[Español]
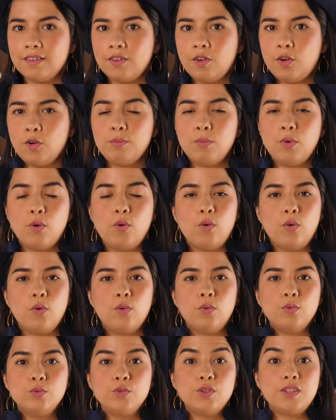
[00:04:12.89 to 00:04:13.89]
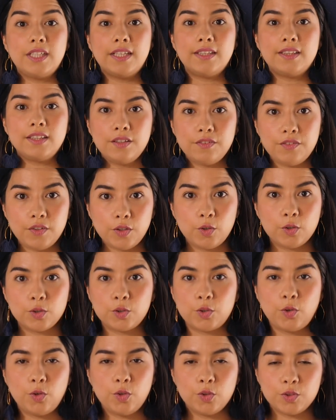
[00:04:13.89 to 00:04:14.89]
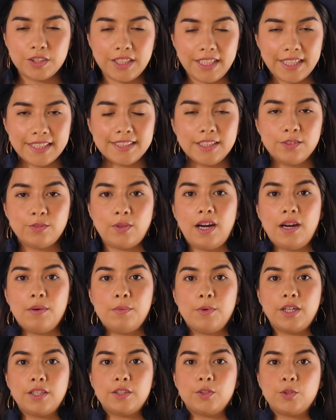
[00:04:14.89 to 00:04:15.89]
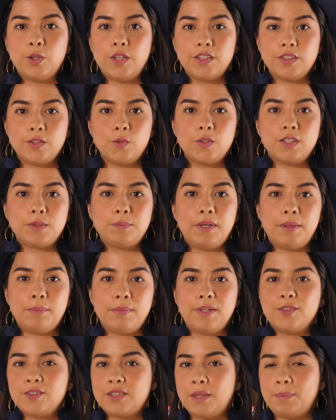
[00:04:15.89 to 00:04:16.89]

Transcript: como un científico todos los días yendo al laboratorio haciendo experimentos,